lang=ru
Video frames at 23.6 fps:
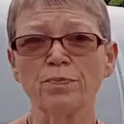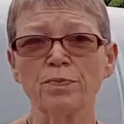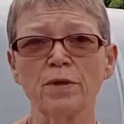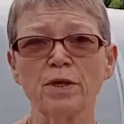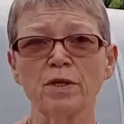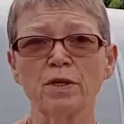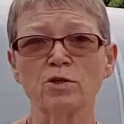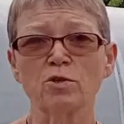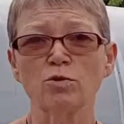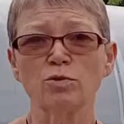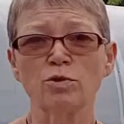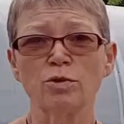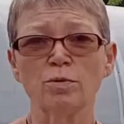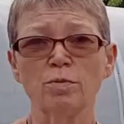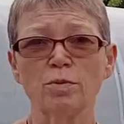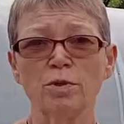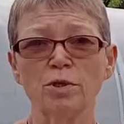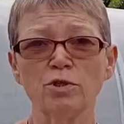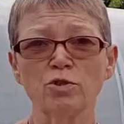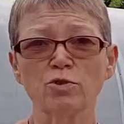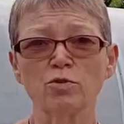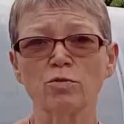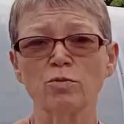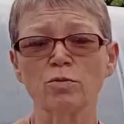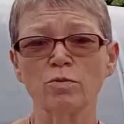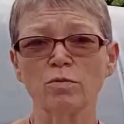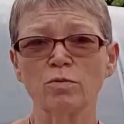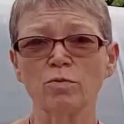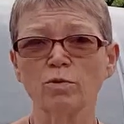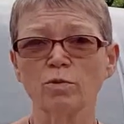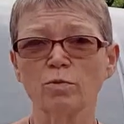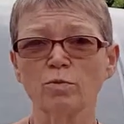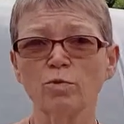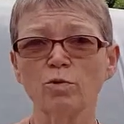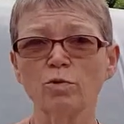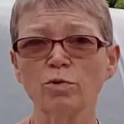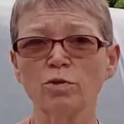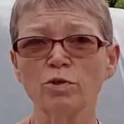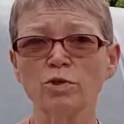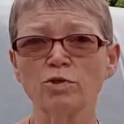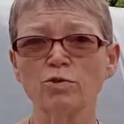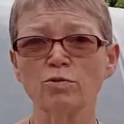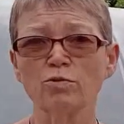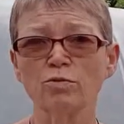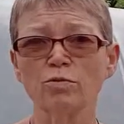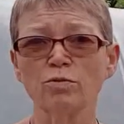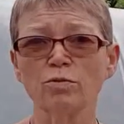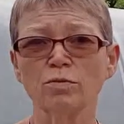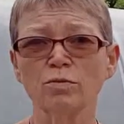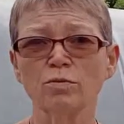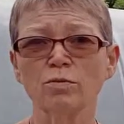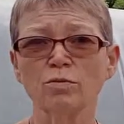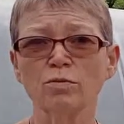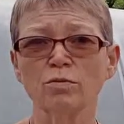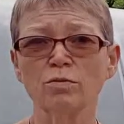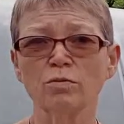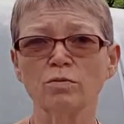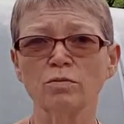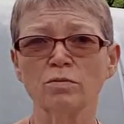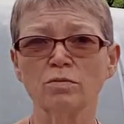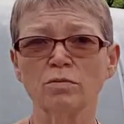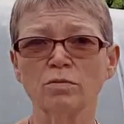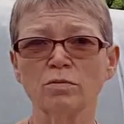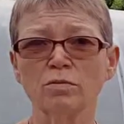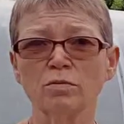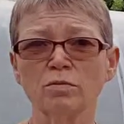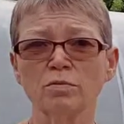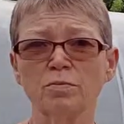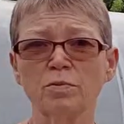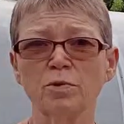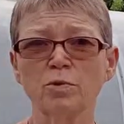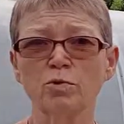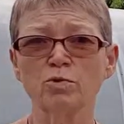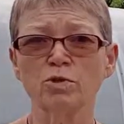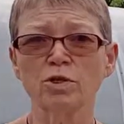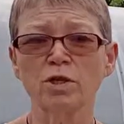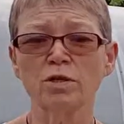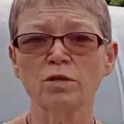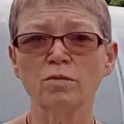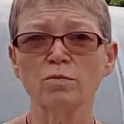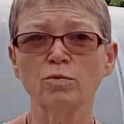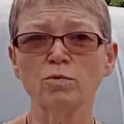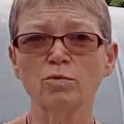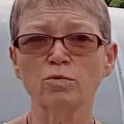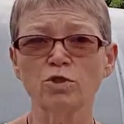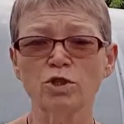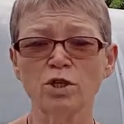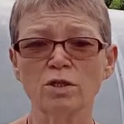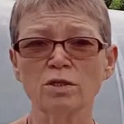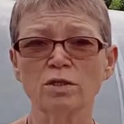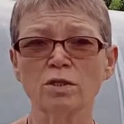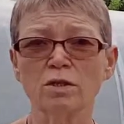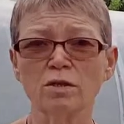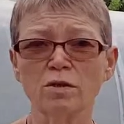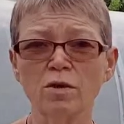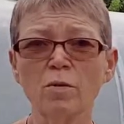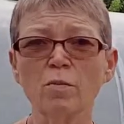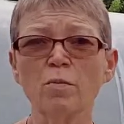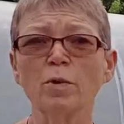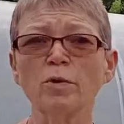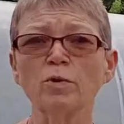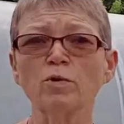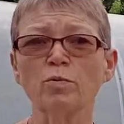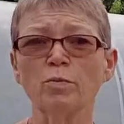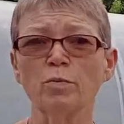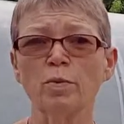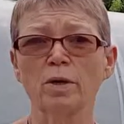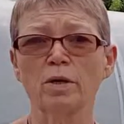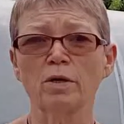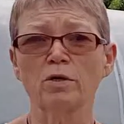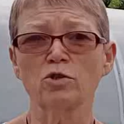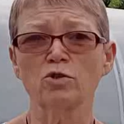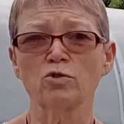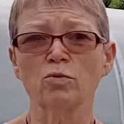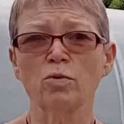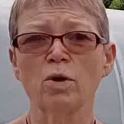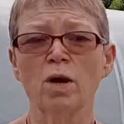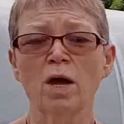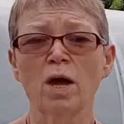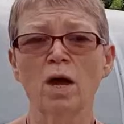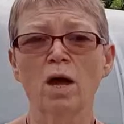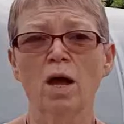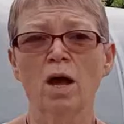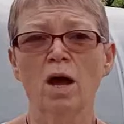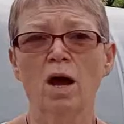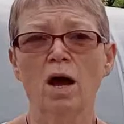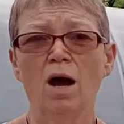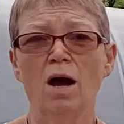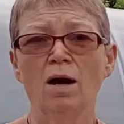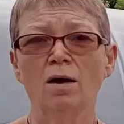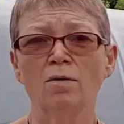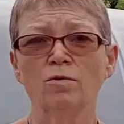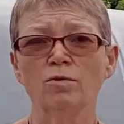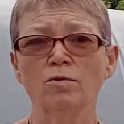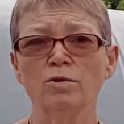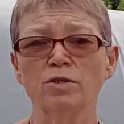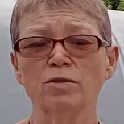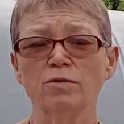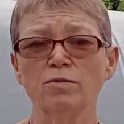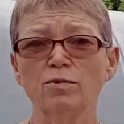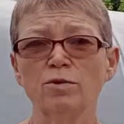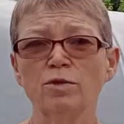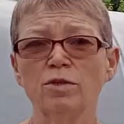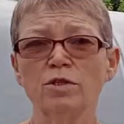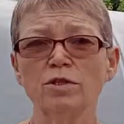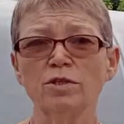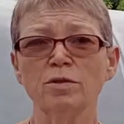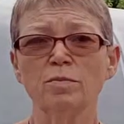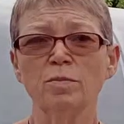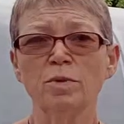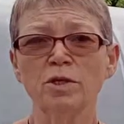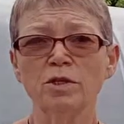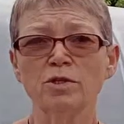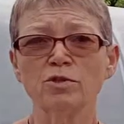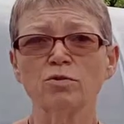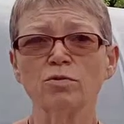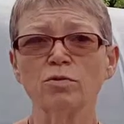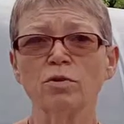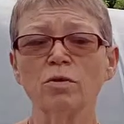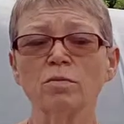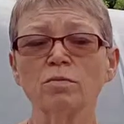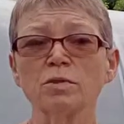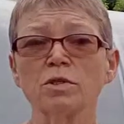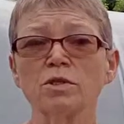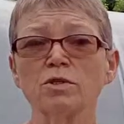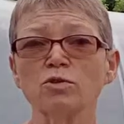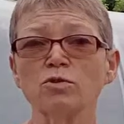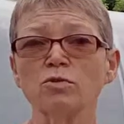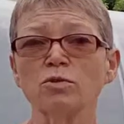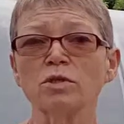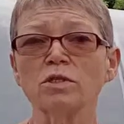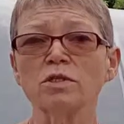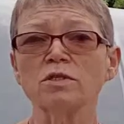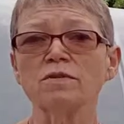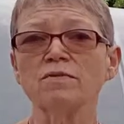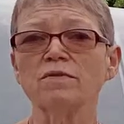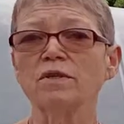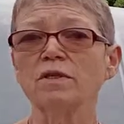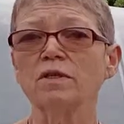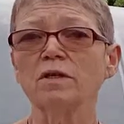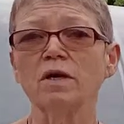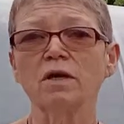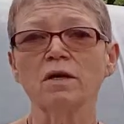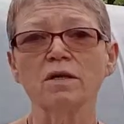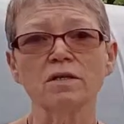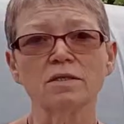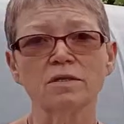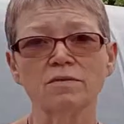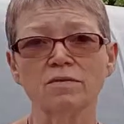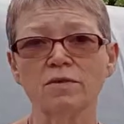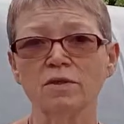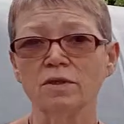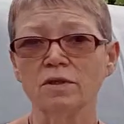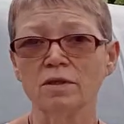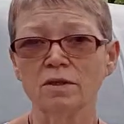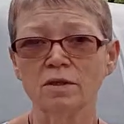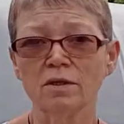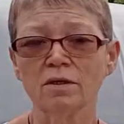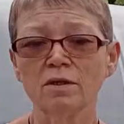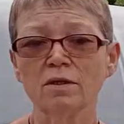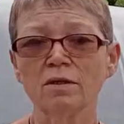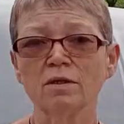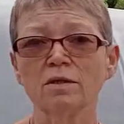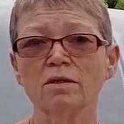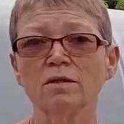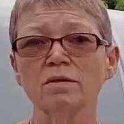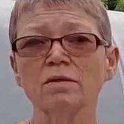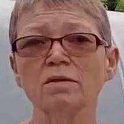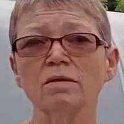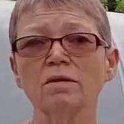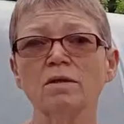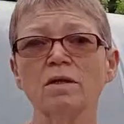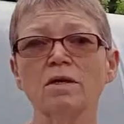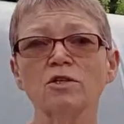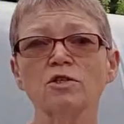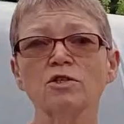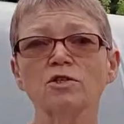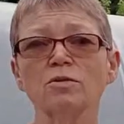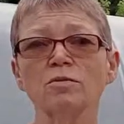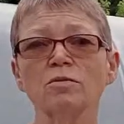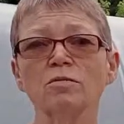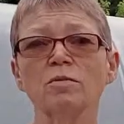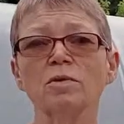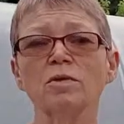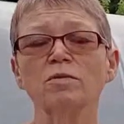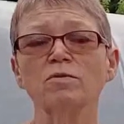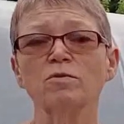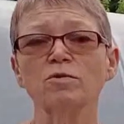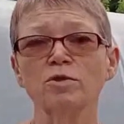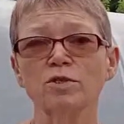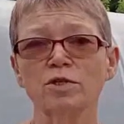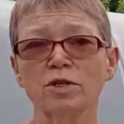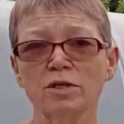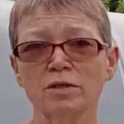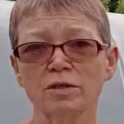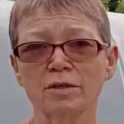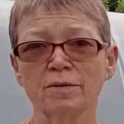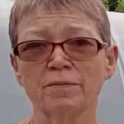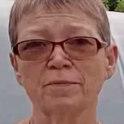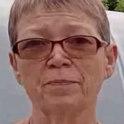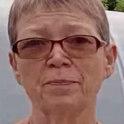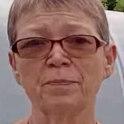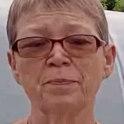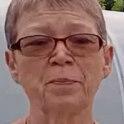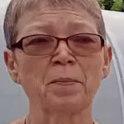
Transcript: Нашу тепличку, вот полностью э, приусадебный участок я вам потом покажу. А вот сегодня тепличку, я вам скажу, это святая святых наш, моего зятя.